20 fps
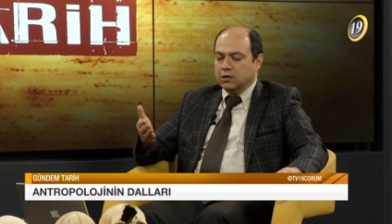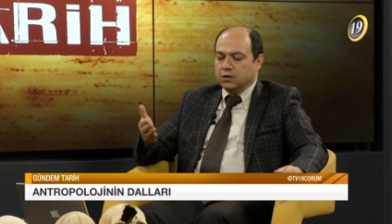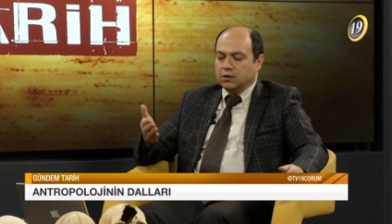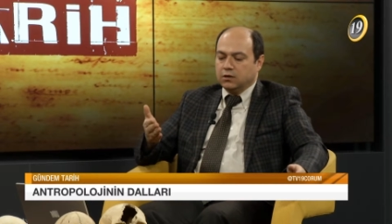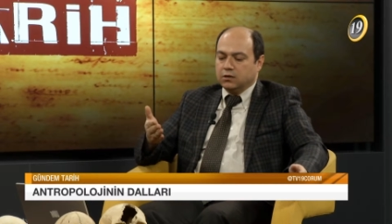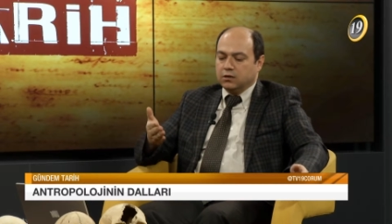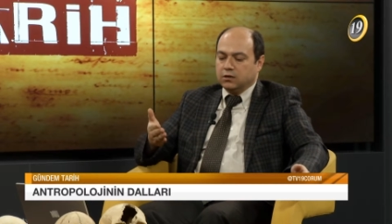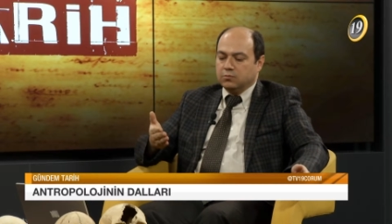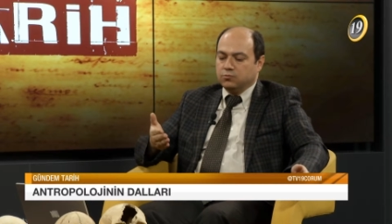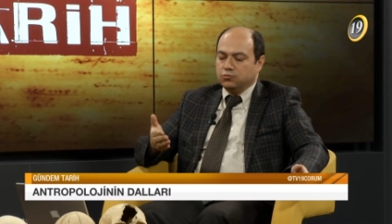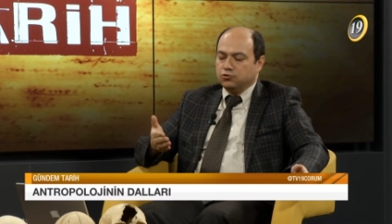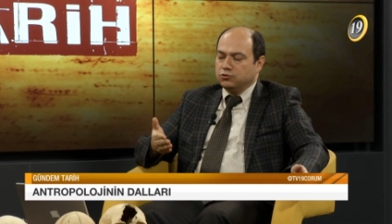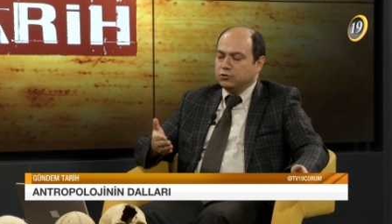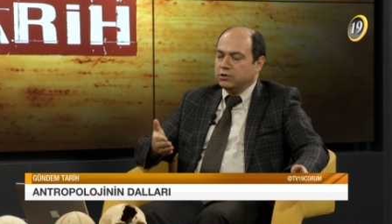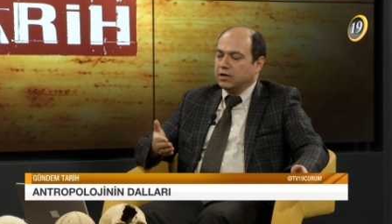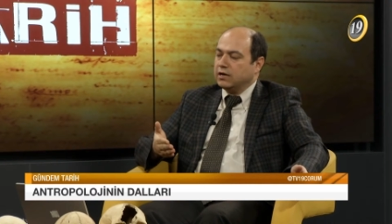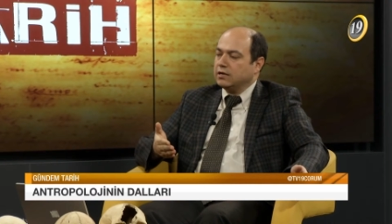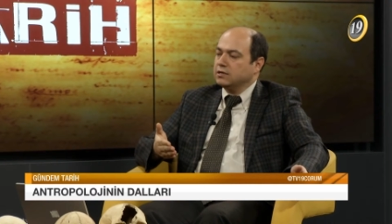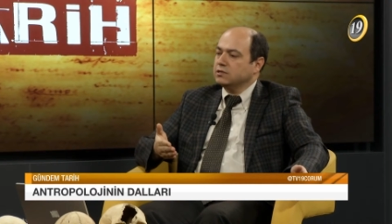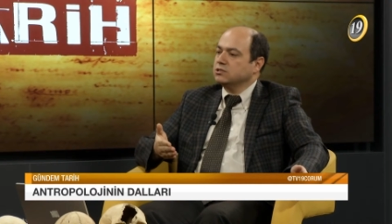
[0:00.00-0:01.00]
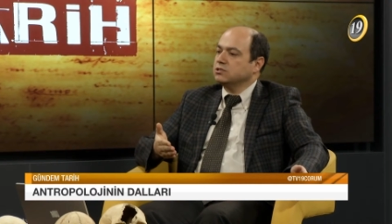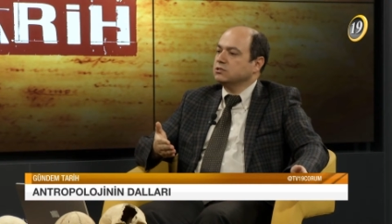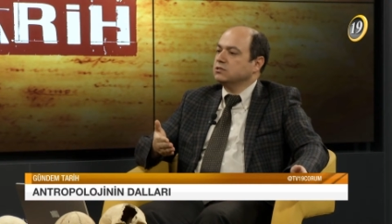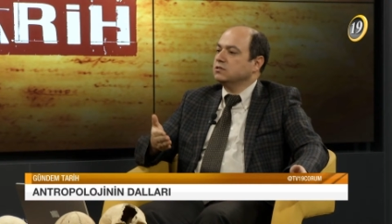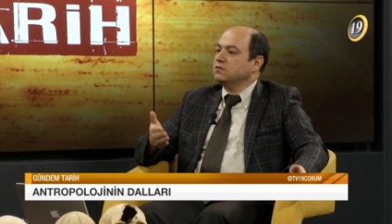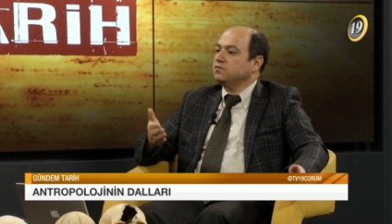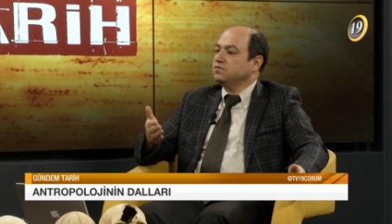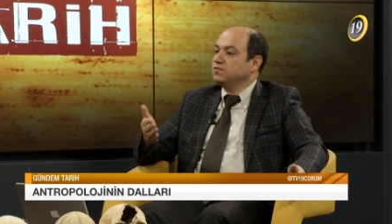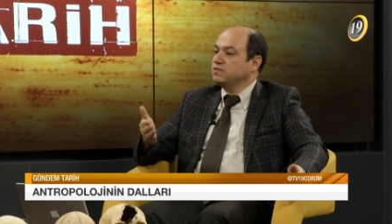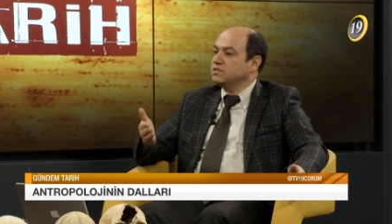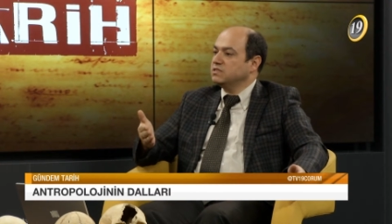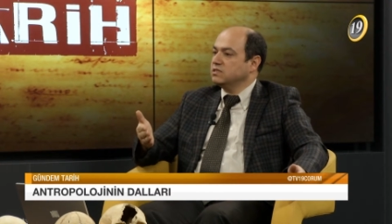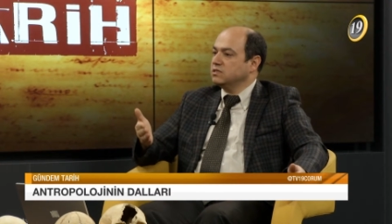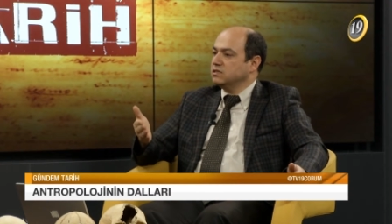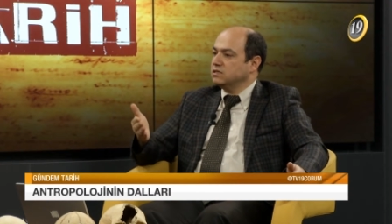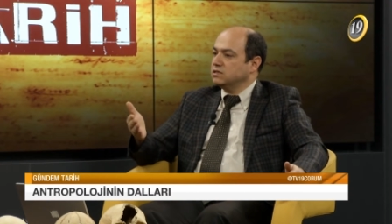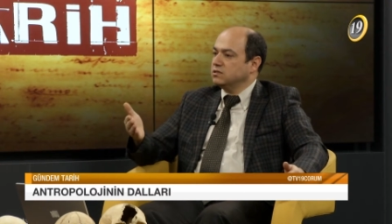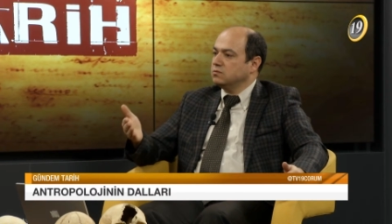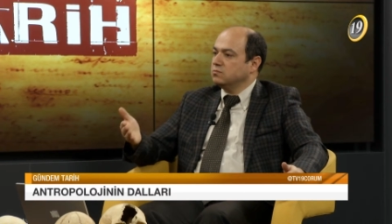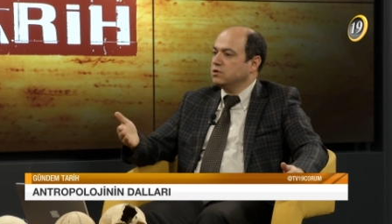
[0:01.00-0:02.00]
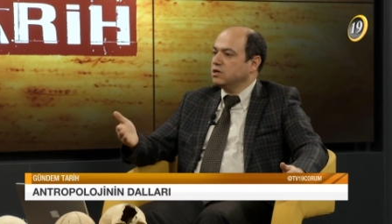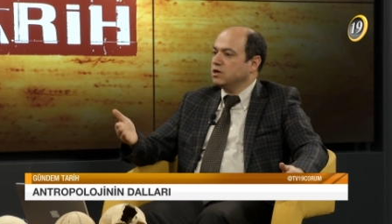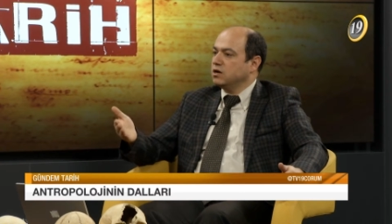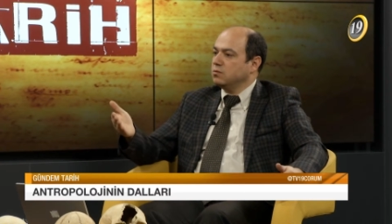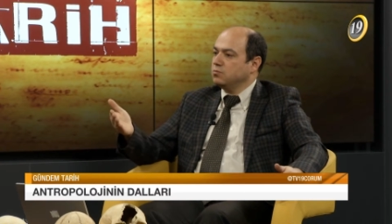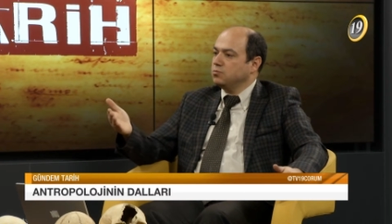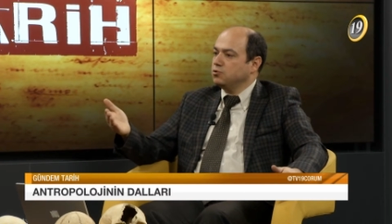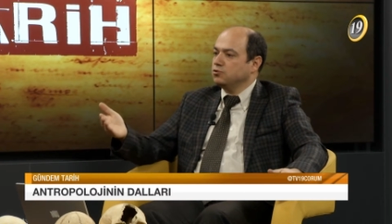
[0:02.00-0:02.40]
E, bunun haricinde fizik, kimya,